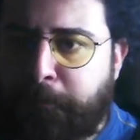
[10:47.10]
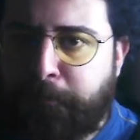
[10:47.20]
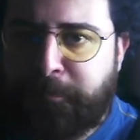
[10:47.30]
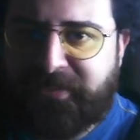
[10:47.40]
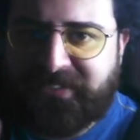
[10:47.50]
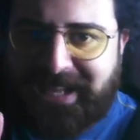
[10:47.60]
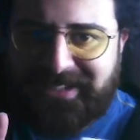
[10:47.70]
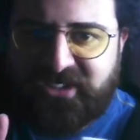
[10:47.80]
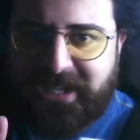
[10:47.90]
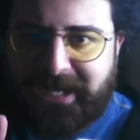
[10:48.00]

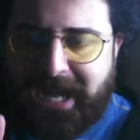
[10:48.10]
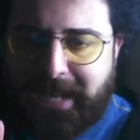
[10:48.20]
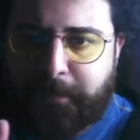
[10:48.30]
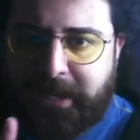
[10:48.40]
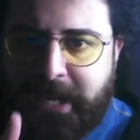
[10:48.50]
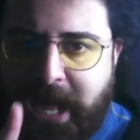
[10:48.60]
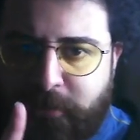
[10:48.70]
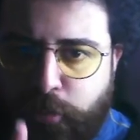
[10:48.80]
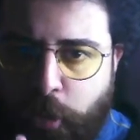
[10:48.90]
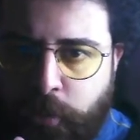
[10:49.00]
sadece galiba
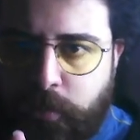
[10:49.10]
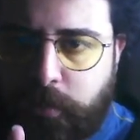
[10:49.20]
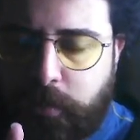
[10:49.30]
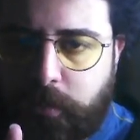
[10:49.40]
Larson